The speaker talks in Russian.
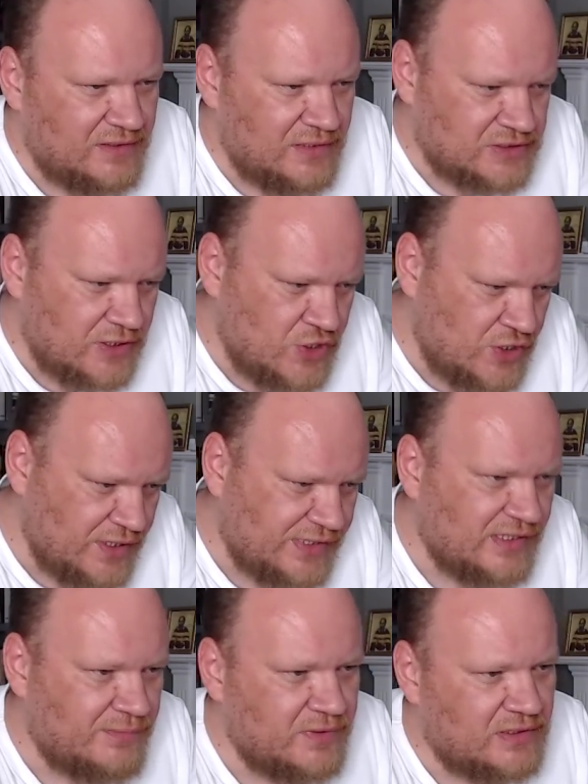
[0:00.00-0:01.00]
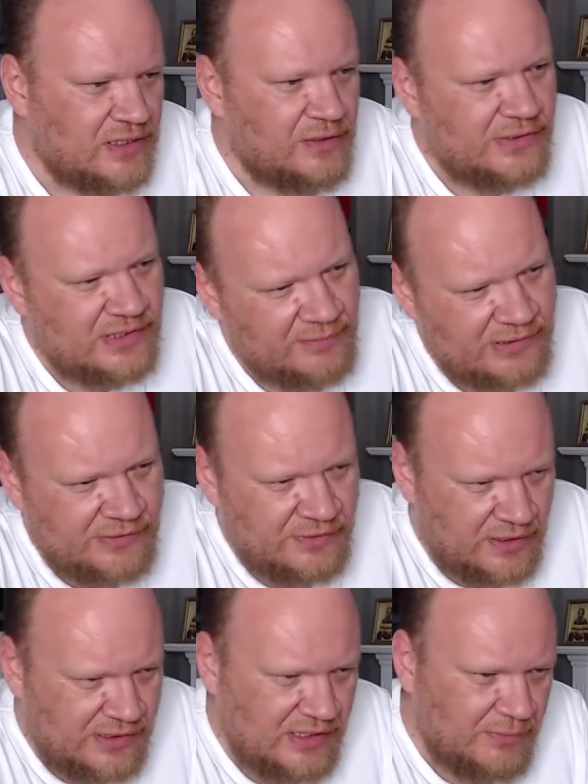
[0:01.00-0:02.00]
и даже честно пытаюсь
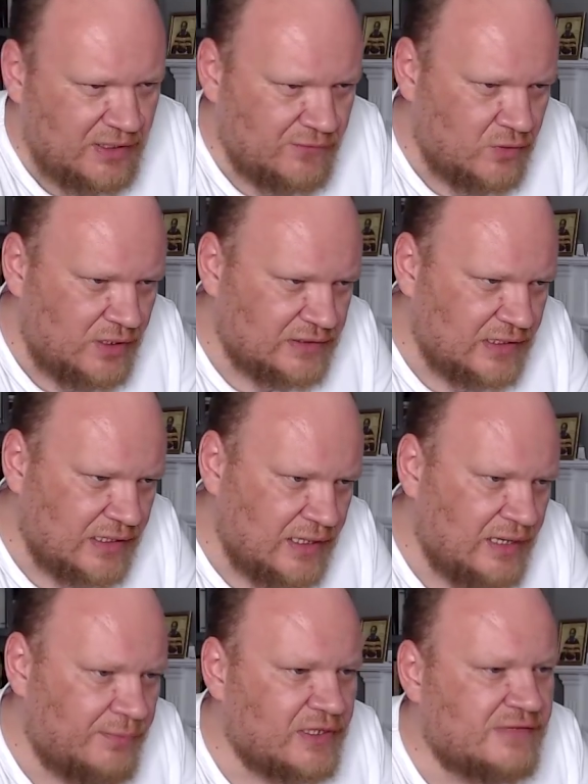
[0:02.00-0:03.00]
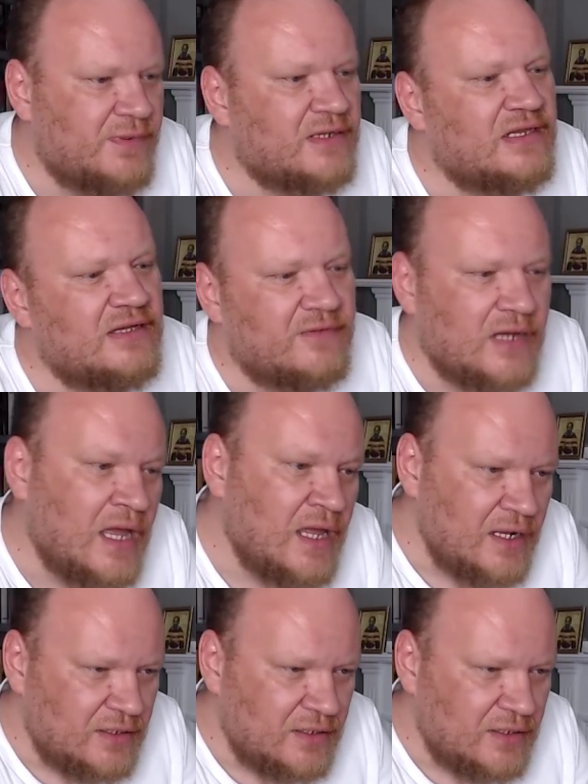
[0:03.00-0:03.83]
обсудить с ним его электоральные перспективы,